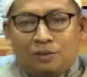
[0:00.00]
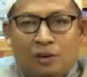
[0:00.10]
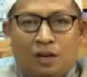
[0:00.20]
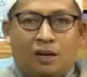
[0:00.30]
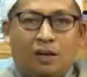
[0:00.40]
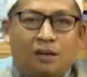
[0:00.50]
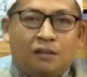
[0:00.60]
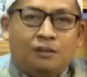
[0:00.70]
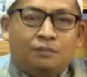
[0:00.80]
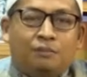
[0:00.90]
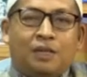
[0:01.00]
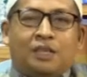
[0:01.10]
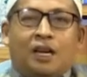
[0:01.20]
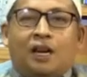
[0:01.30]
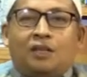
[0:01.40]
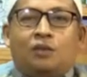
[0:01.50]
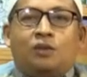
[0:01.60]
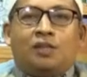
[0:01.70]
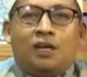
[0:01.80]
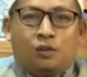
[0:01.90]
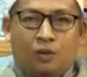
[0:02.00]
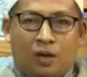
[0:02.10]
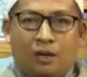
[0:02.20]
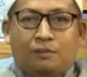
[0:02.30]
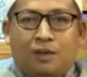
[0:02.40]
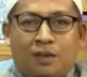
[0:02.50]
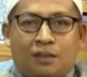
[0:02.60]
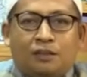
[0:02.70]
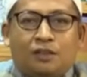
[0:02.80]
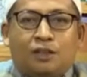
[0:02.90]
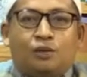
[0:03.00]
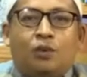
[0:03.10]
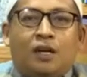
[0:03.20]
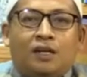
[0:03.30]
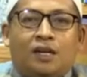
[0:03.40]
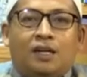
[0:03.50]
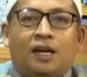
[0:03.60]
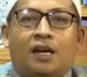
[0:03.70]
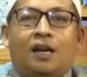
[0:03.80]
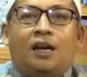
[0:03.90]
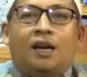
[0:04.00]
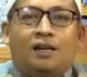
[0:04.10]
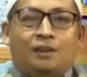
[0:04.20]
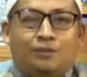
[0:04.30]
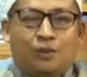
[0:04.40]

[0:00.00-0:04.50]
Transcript: soal masalah atau tidak itu akan bersentuhan dengan halal haram